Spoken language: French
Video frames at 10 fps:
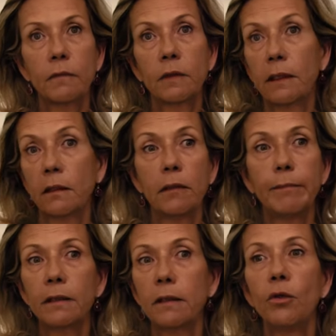Certaines
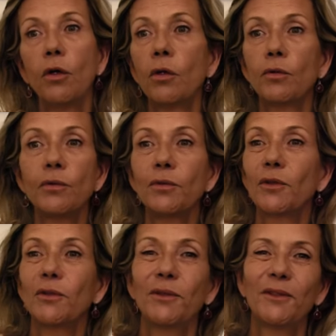personnes le
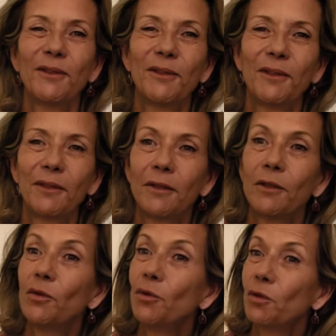rencontrent
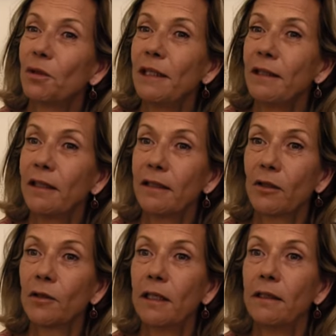tout de suite,
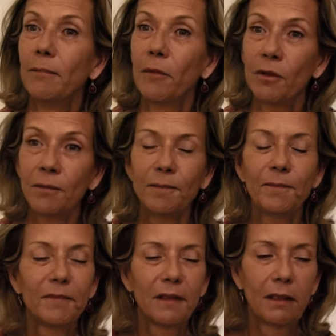instantanément.
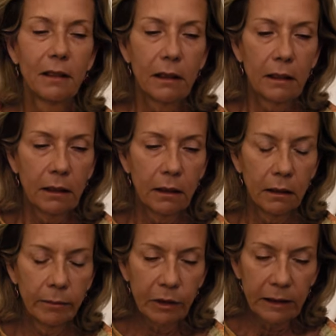
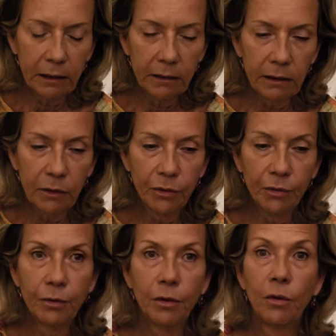moi, ça a été
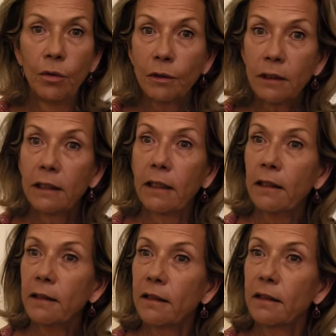une longue
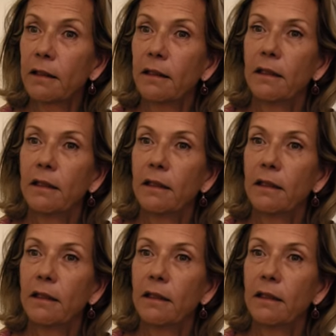quête.